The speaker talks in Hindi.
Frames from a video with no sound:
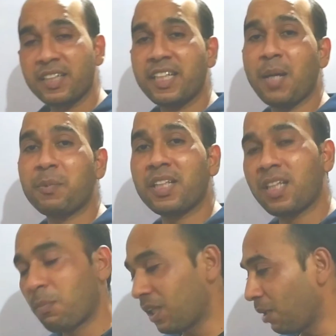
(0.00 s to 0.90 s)
टेप
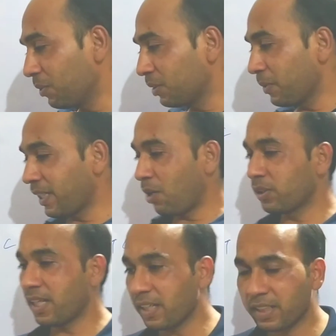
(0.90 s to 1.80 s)
चेंजर मतलब इसमें क्या
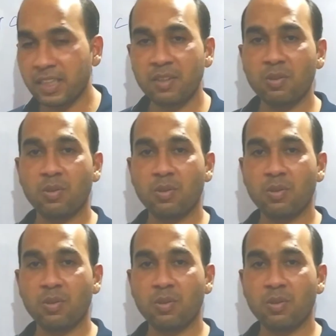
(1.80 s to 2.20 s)
होता है कि